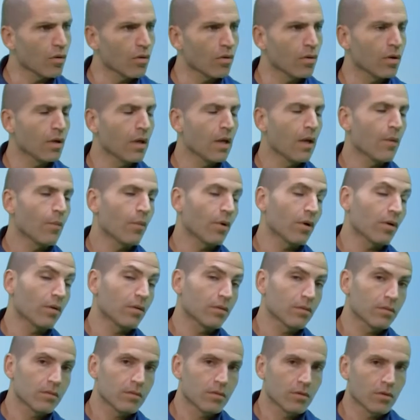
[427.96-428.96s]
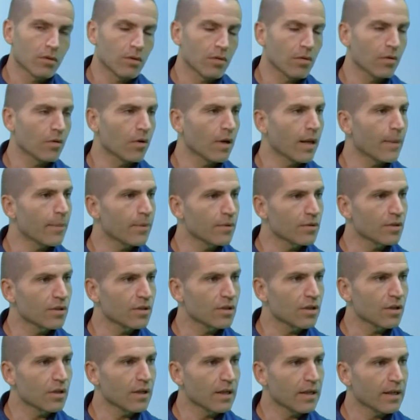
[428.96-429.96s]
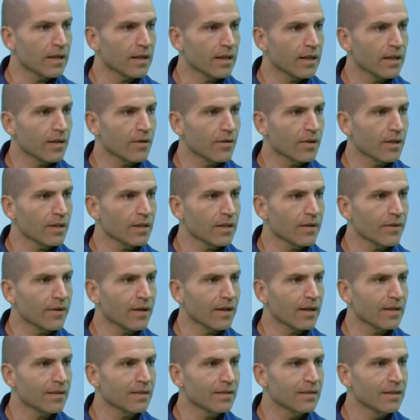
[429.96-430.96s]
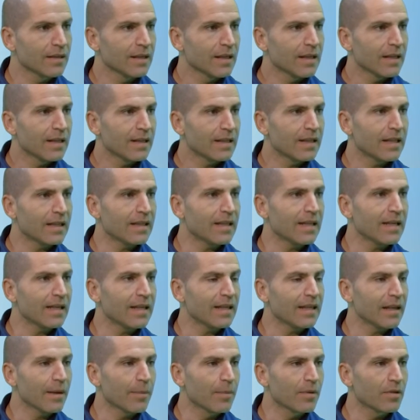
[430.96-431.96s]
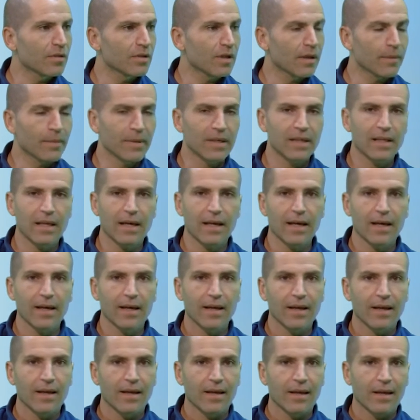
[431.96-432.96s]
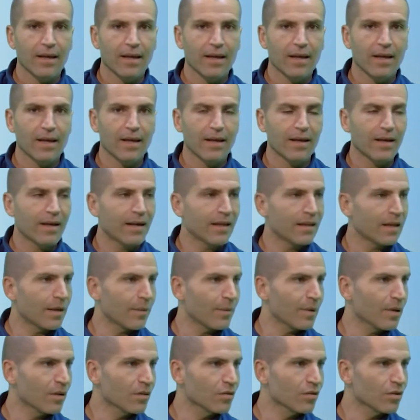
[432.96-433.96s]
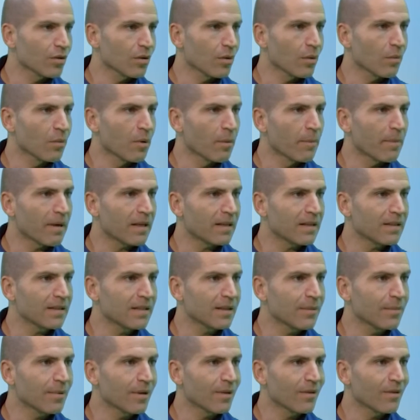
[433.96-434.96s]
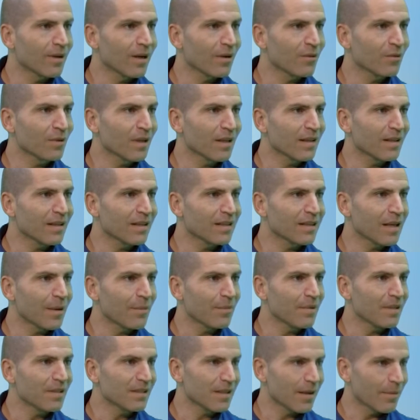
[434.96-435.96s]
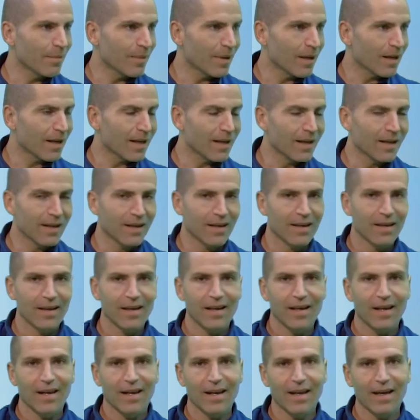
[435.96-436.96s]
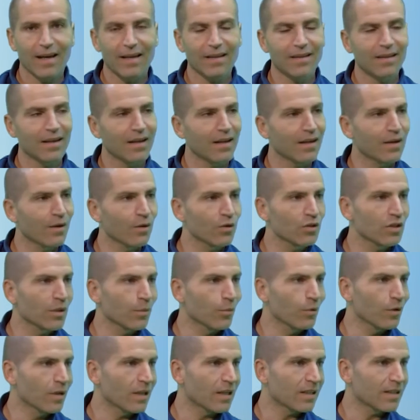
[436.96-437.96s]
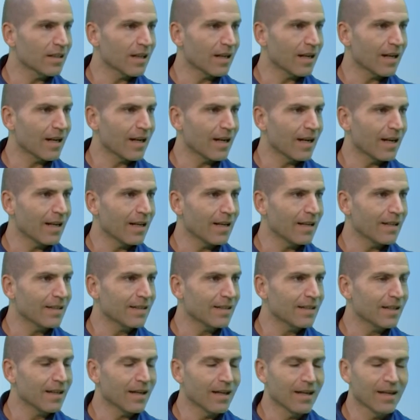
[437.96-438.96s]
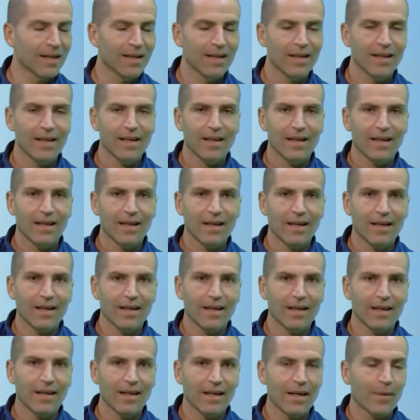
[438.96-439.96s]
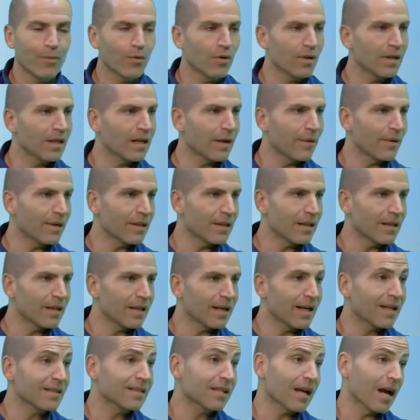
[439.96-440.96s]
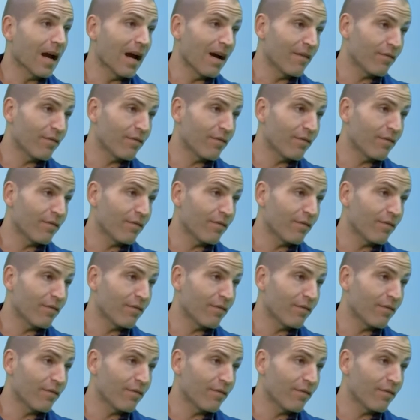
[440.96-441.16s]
con, bueno, no, no las procesiones que creo que estaban detenidas, pero sí que es verdad que, que, también nosotros hemos participado en algunas de estas misas para que la gente que no se pudiera acercar a la iglesia eh, la pudiera ver desde casa.